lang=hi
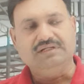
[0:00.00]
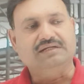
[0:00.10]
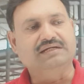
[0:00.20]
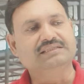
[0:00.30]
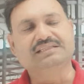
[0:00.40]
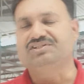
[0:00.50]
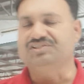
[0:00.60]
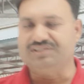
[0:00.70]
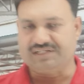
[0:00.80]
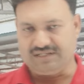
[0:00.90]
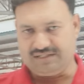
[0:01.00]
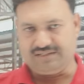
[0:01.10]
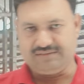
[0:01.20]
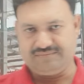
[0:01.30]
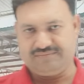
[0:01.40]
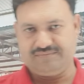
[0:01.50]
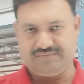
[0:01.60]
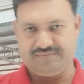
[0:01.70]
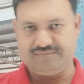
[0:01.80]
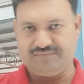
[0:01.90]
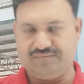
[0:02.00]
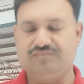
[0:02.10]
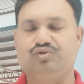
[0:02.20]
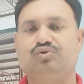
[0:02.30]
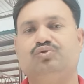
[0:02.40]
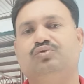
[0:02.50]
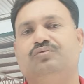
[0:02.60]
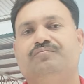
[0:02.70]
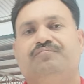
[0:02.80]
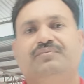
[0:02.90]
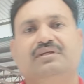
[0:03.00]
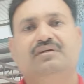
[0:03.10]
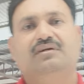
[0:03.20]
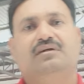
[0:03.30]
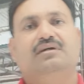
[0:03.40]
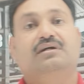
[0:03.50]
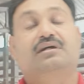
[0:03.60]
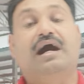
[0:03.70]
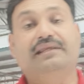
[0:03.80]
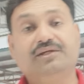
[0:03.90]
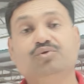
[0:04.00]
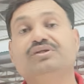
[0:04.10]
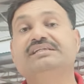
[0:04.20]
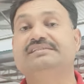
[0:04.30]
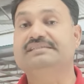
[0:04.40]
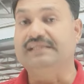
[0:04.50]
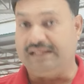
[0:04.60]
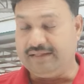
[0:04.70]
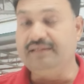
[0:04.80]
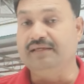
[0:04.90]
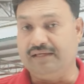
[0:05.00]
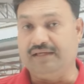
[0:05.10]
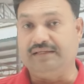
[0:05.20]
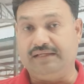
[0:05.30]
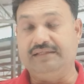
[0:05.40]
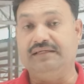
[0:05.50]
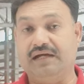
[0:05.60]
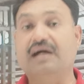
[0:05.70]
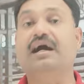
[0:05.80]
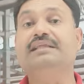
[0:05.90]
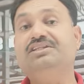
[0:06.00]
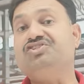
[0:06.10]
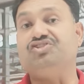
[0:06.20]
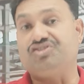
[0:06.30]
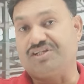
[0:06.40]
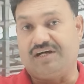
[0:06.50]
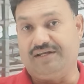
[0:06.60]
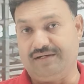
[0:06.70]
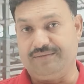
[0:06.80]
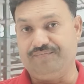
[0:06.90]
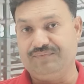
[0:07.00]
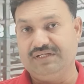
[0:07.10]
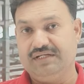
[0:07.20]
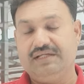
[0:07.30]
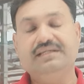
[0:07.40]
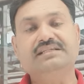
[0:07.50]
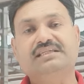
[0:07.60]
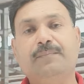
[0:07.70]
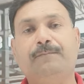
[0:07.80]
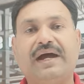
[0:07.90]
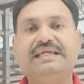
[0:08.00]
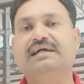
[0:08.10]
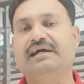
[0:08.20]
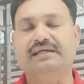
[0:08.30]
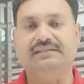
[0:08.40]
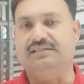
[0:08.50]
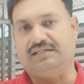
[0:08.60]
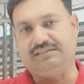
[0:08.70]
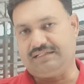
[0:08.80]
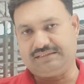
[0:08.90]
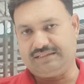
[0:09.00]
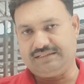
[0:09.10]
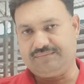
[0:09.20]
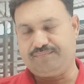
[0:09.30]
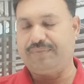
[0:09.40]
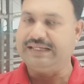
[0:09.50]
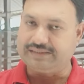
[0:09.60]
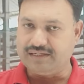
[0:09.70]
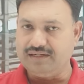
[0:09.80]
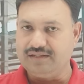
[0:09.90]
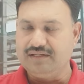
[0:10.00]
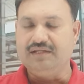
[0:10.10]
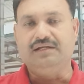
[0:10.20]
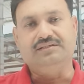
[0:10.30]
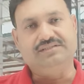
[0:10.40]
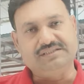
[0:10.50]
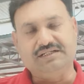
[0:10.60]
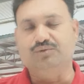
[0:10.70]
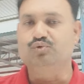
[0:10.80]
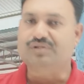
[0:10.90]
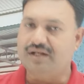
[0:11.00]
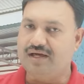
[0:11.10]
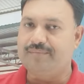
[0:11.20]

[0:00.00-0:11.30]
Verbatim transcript: गंदी चीज़ें खाना जो खाने योग्य चीज़ें नहीं हैं यानी कि अखाद्य चीज़ें खाना ये सब पाइका के अंतर्गत आता है पाइका जिसका दूसरा नाम